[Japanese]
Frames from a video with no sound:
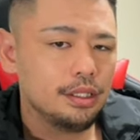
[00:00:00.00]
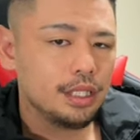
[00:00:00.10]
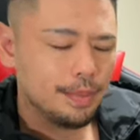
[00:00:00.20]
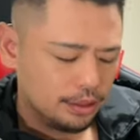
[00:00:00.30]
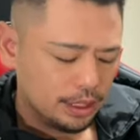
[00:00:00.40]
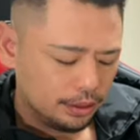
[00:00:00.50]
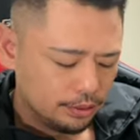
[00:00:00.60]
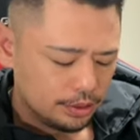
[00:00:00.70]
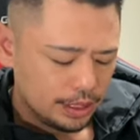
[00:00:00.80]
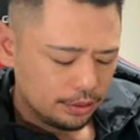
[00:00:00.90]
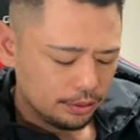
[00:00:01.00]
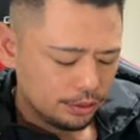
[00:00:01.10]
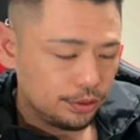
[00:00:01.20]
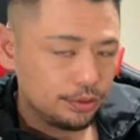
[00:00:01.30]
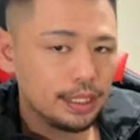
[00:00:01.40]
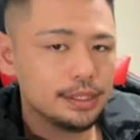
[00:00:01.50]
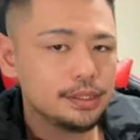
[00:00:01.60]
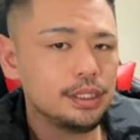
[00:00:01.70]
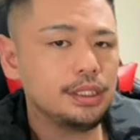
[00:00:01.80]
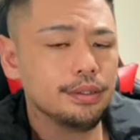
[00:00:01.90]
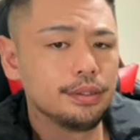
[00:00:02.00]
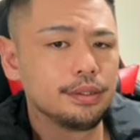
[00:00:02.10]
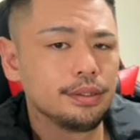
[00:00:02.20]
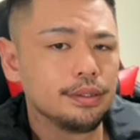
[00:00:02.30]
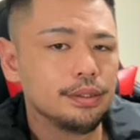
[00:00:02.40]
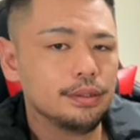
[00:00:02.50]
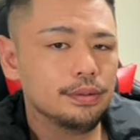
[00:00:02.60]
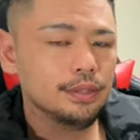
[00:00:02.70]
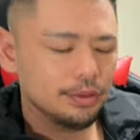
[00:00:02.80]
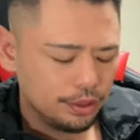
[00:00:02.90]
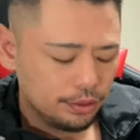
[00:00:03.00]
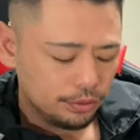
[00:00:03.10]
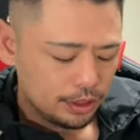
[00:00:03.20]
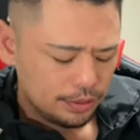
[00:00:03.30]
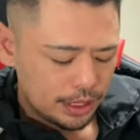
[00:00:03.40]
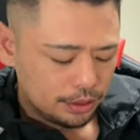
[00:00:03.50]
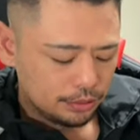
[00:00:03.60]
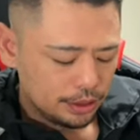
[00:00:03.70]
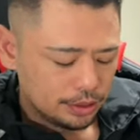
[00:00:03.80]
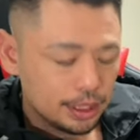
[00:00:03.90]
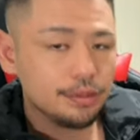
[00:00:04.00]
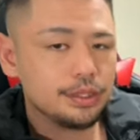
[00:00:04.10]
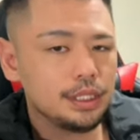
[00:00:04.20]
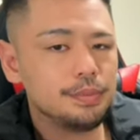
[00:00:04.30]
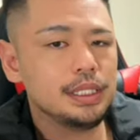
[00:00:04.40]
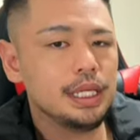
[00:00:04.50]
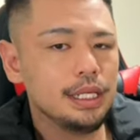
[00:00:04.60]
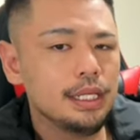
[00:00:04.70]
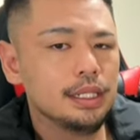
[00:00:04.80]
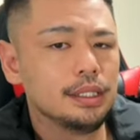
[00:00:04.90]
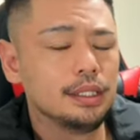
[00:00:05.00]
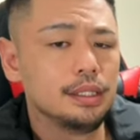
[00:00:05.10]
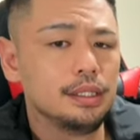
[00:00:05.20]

や、キャバクラとスナックの中間っつってたよ。女の子いるときは一人つけるしみたいな。